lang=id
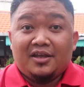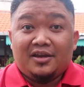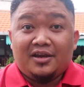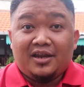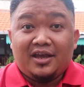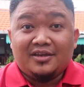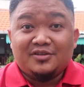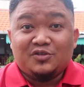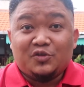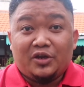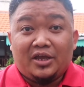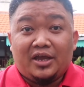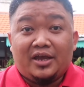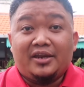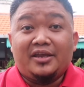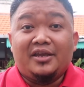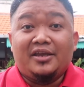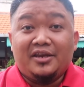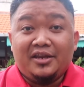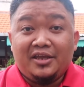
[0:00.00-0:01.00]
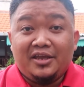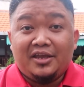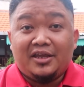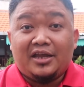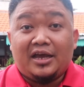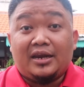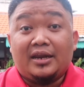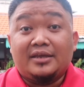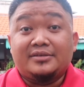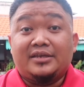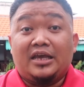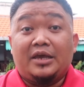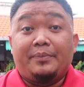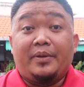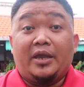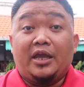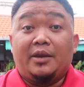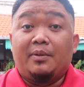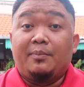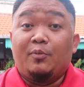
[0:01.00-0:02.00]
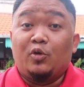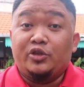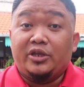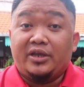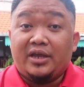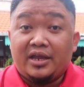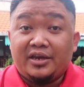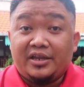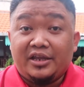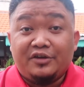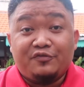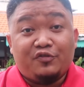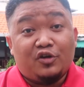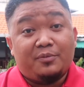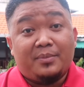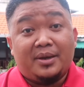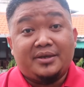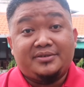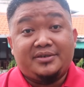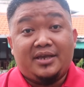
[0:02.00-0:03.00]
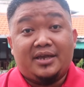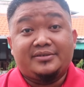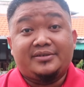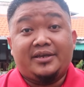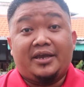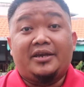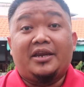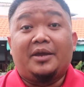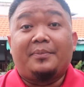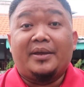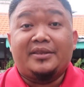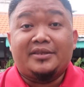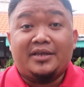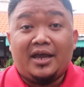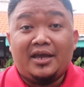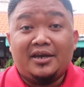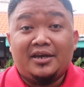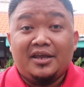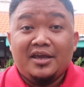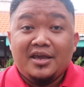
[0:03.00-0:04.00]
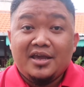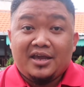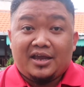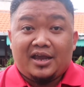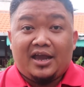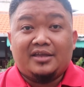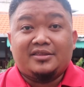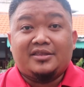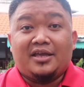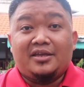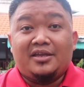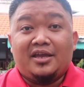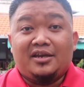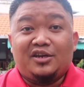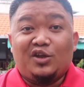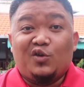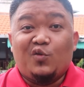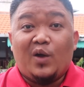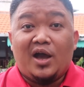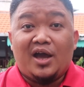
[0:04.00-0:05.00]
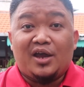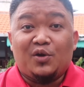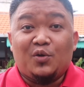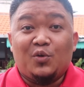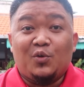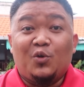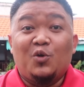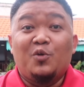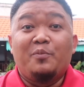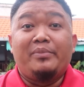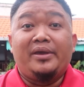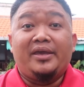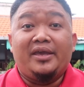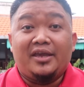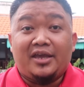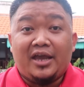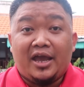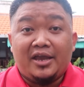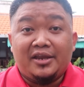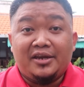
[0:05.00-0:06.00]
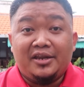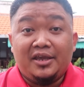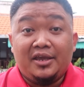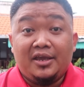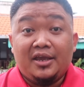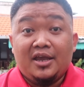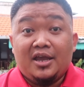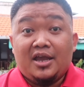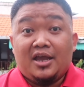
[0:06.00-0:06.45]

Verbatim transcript: Nah, sore hari ini karena saya ingin membuktikan informasi yang saya dapatkan Katanya di warung Umi Ika ini